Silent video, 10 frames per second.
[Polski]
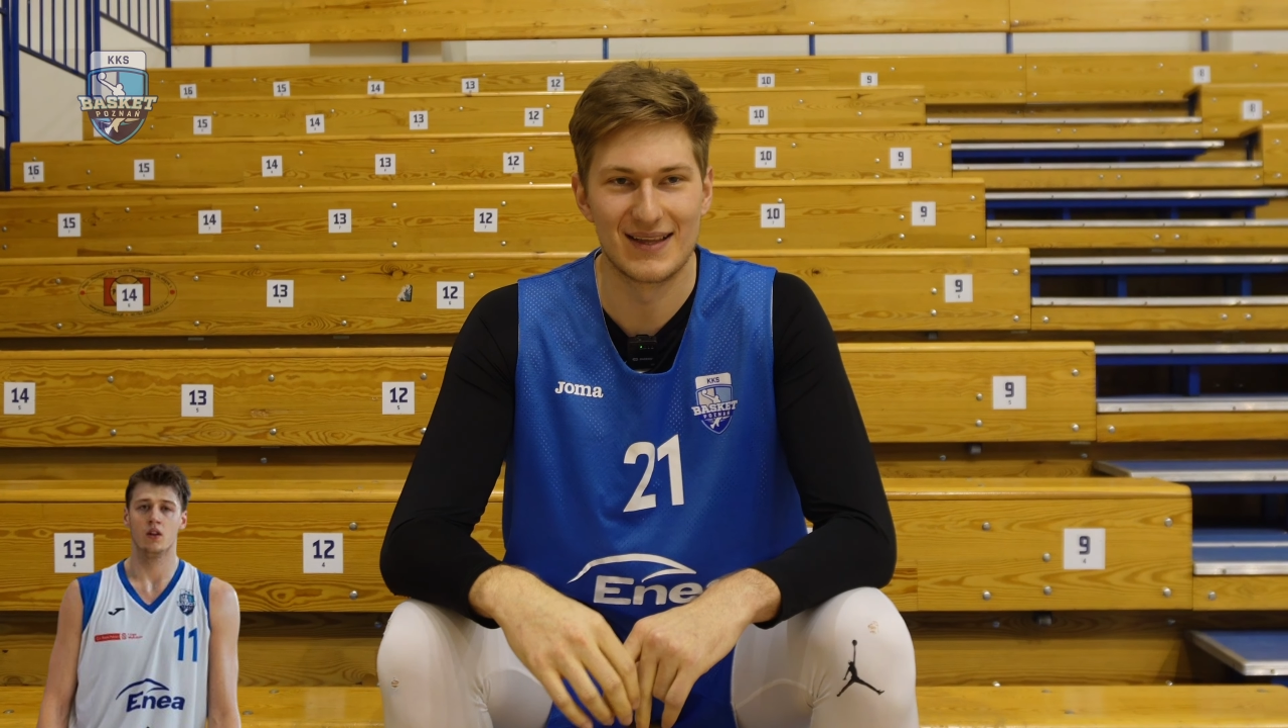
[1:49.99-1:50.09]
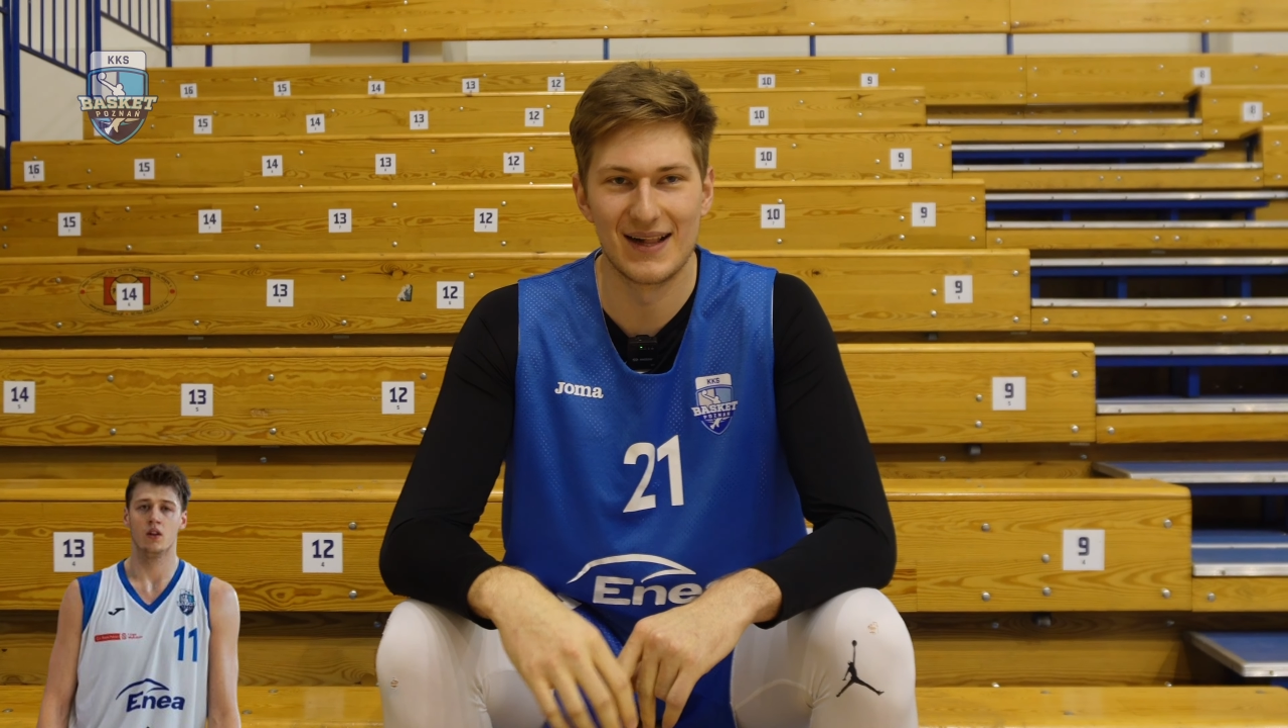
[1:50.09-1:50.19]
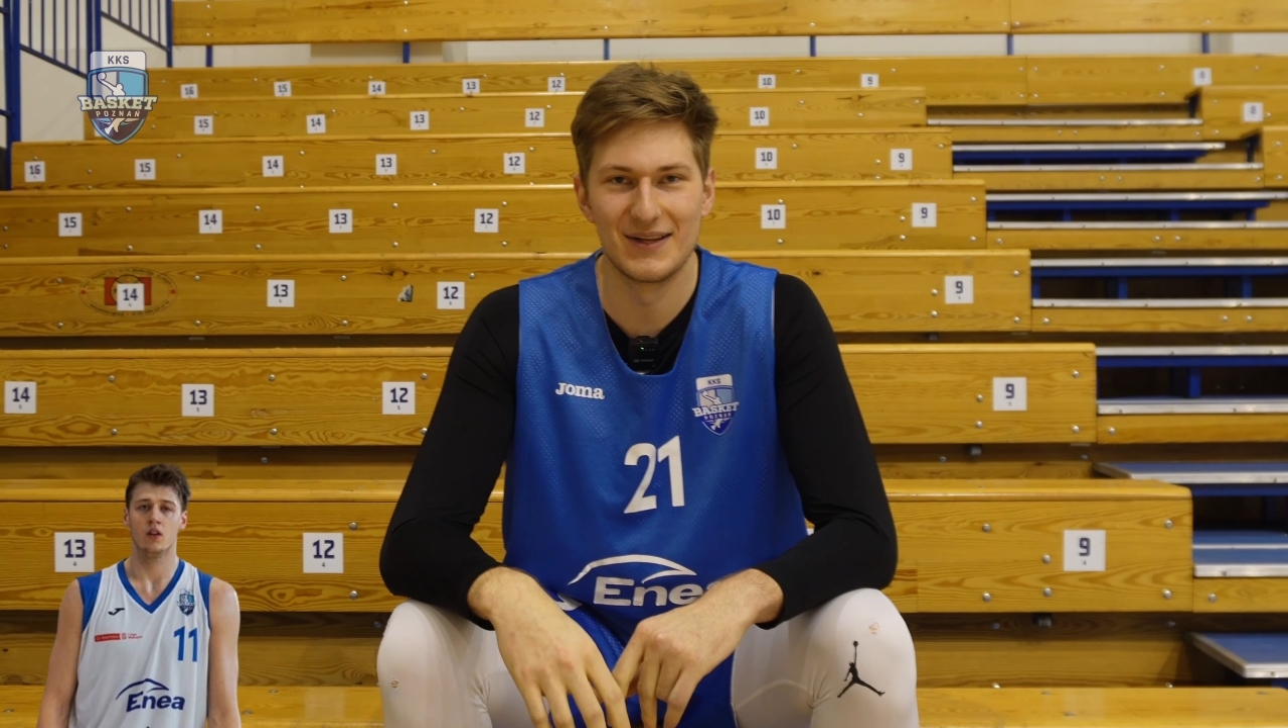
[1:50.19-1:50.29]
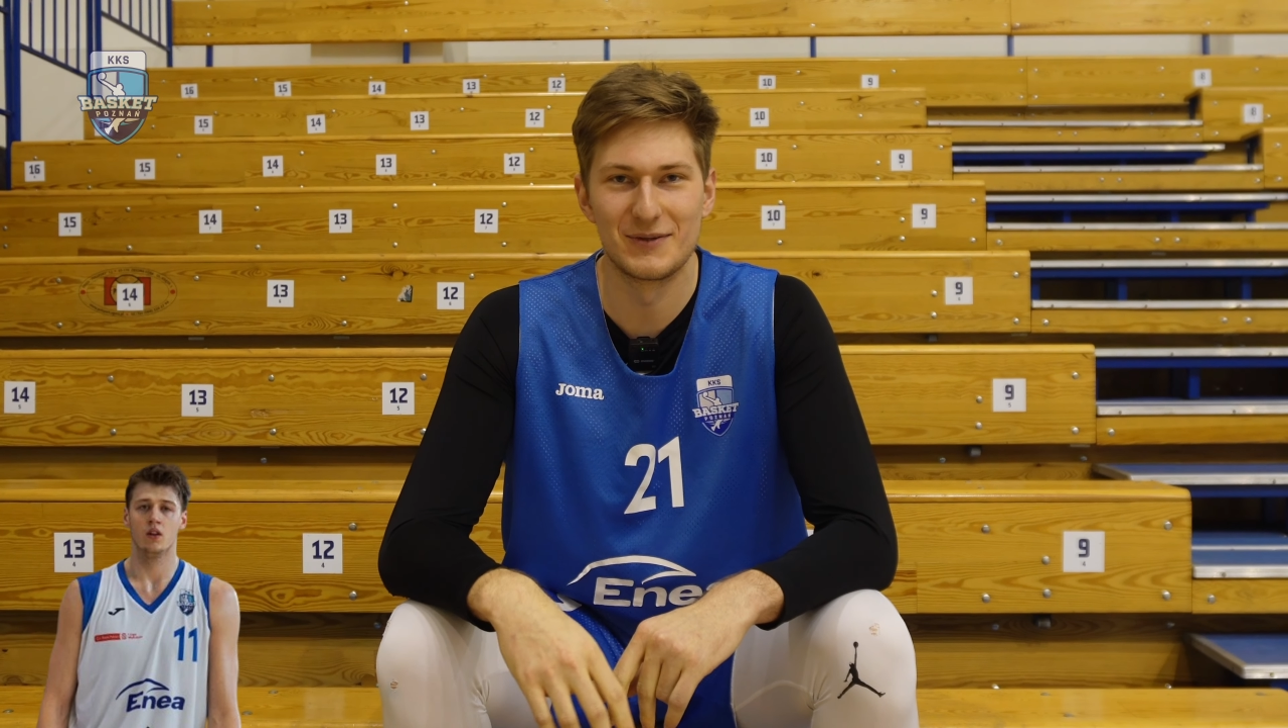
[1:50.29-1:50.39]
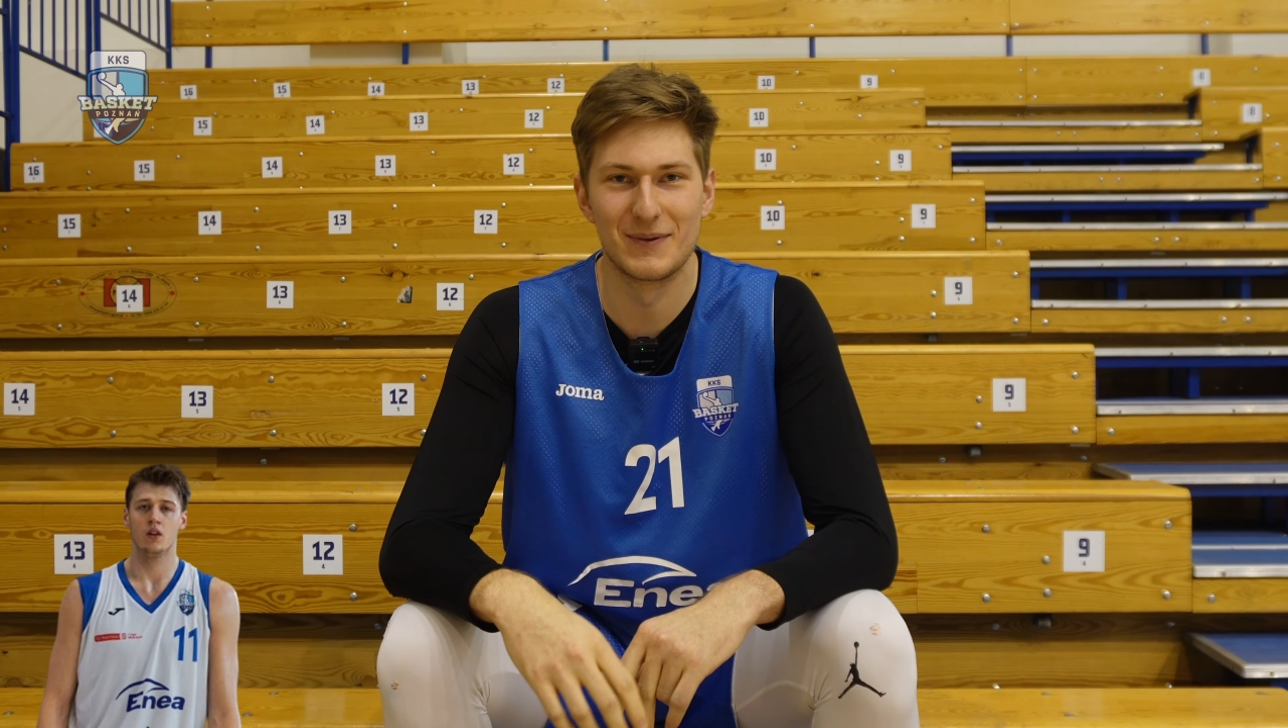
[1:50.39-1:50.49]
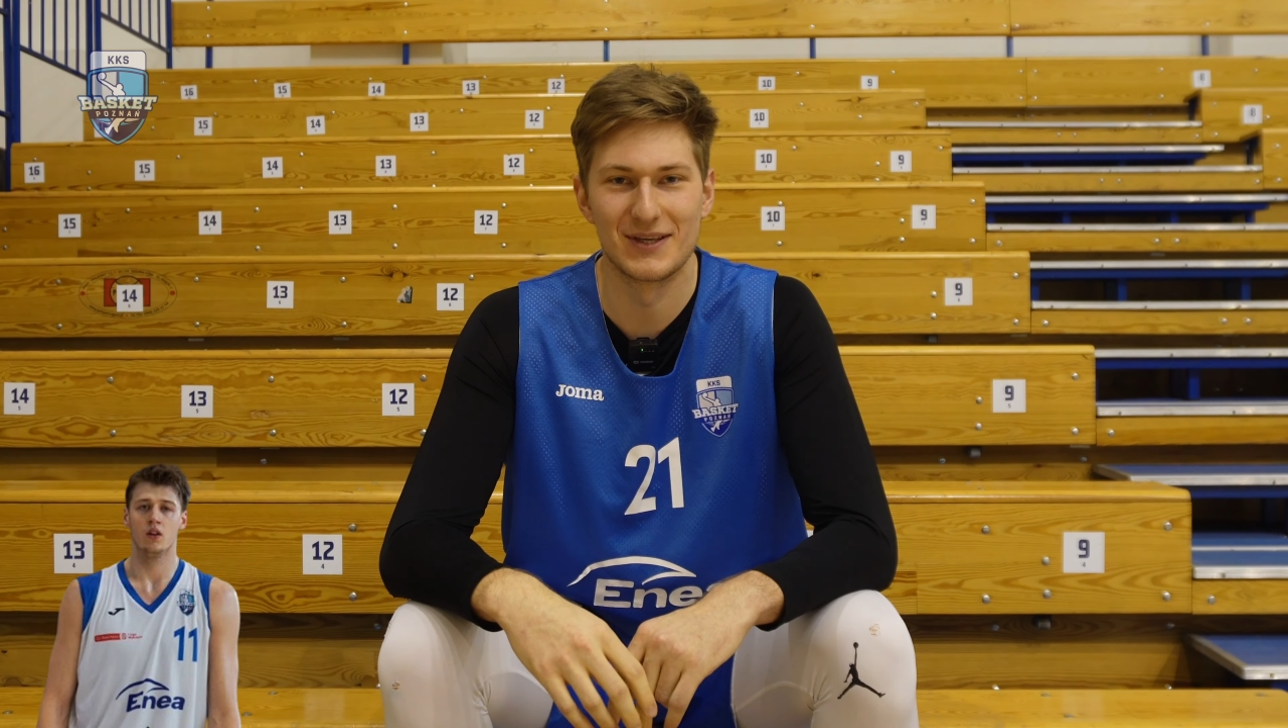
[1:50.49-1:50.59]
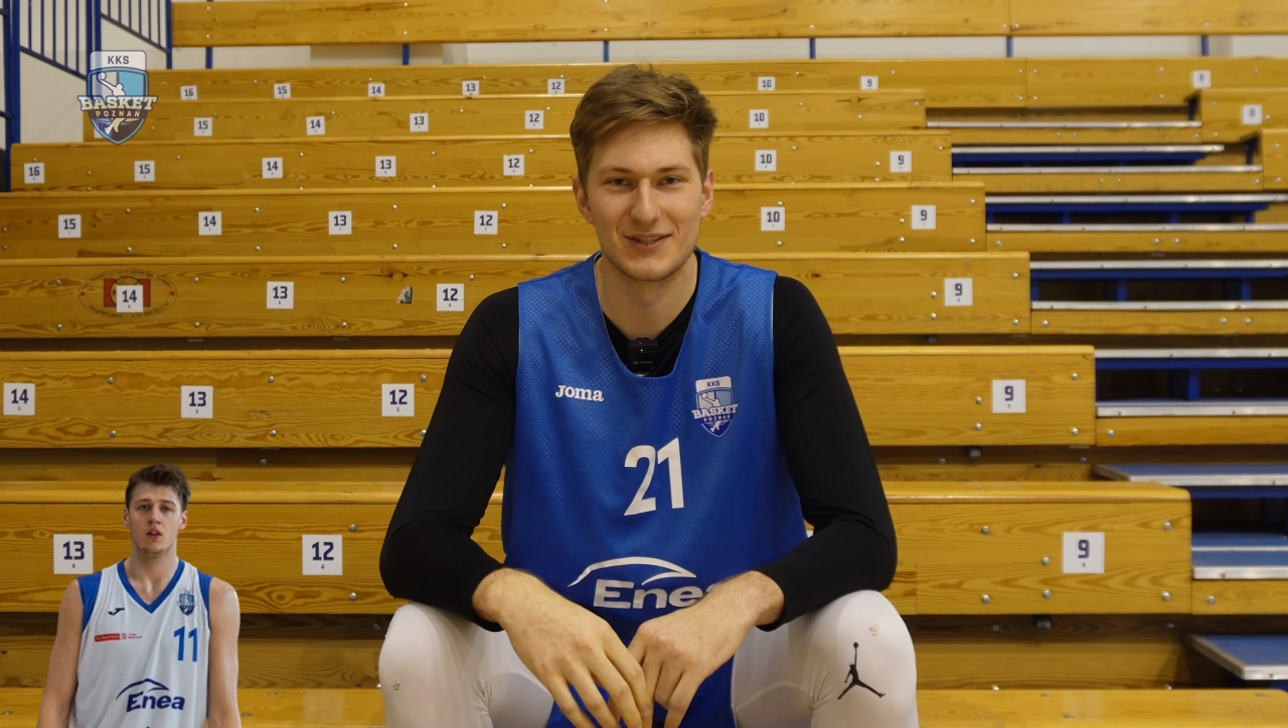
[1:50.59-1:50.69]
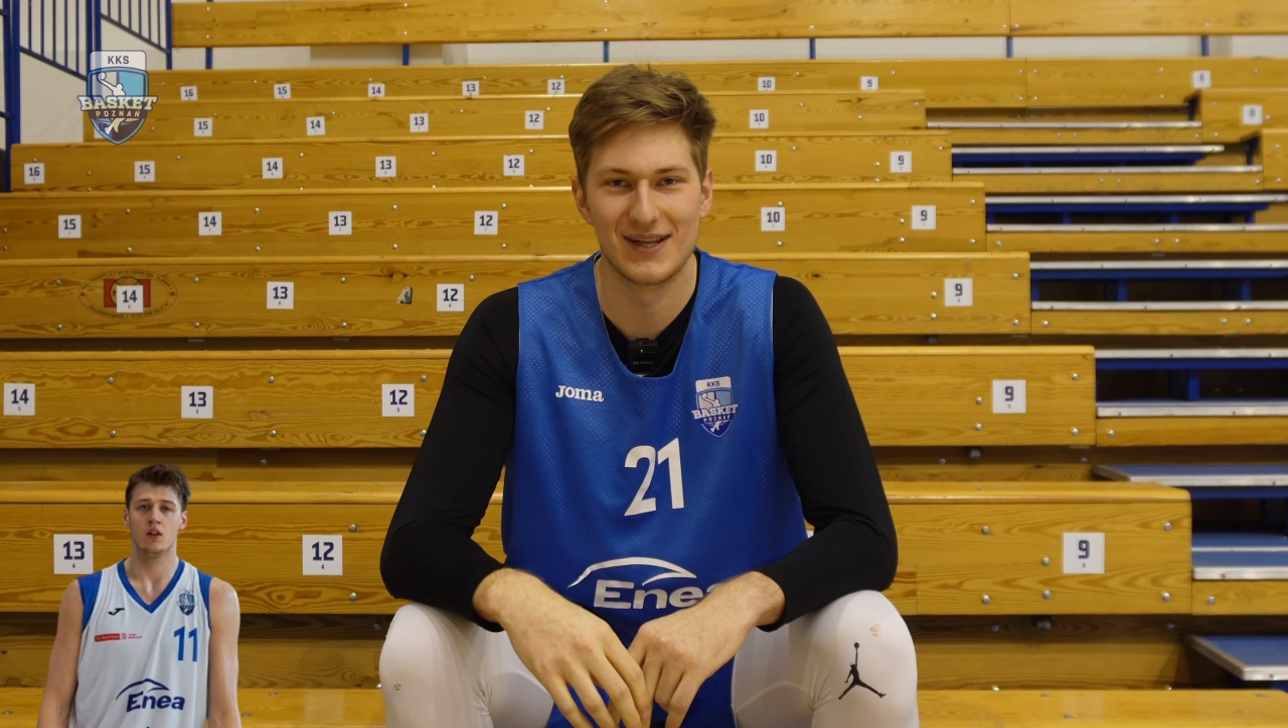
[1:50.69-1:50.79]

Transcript: graliśmy też